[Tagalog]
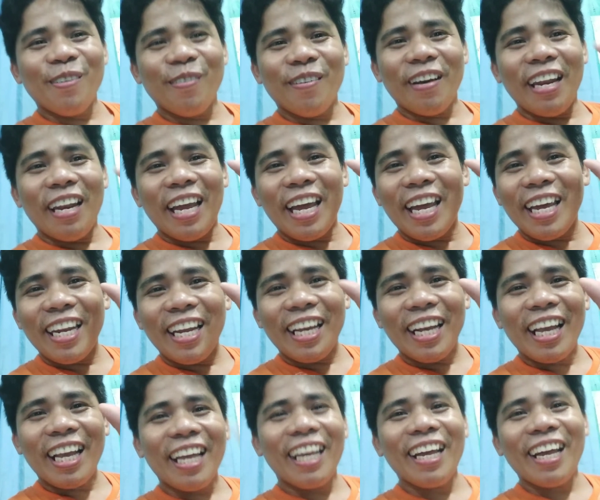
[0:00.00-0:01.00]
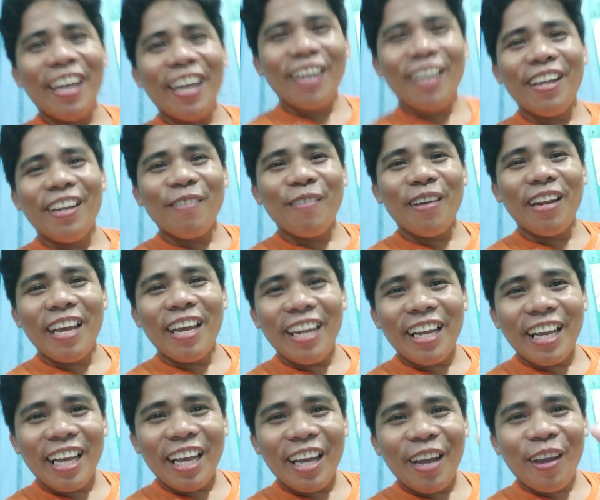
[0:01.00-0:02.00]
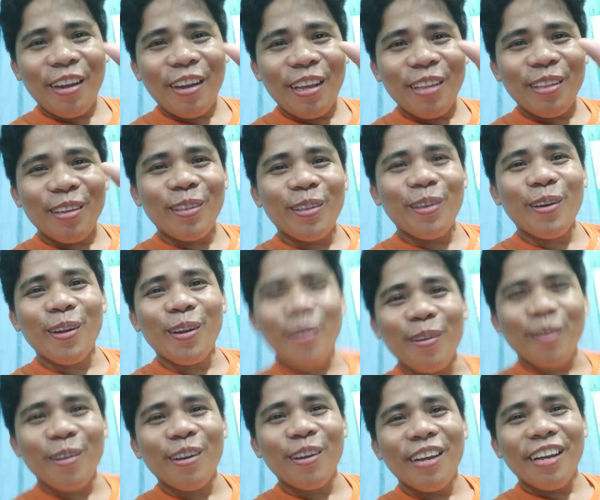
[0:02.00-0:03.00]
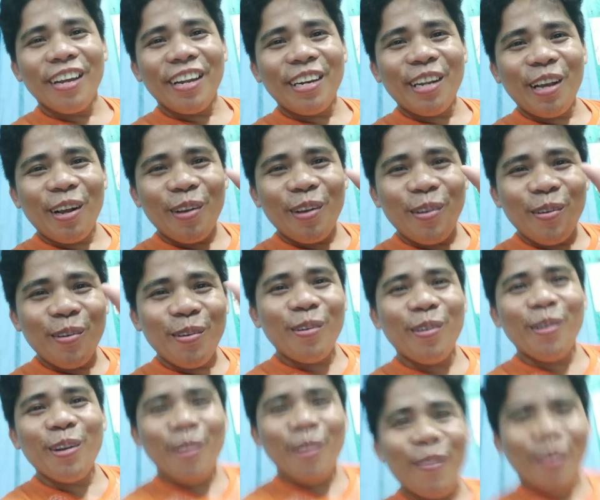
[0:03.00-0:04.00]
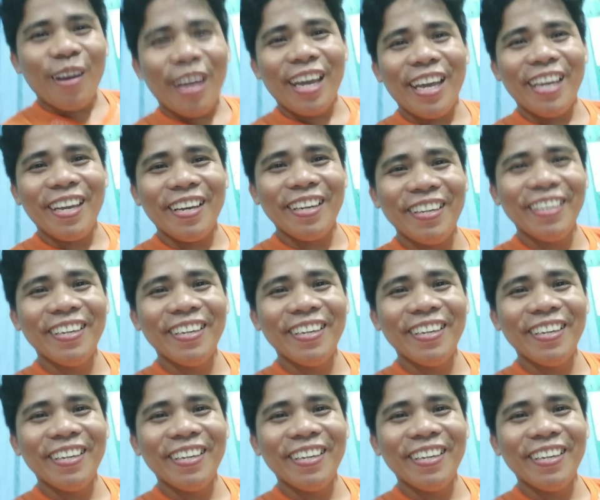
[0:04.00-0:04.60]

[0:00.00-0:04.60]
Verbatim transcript: Wala na nga kaya, wala na nga kaya natutulong ng Google pa kayo.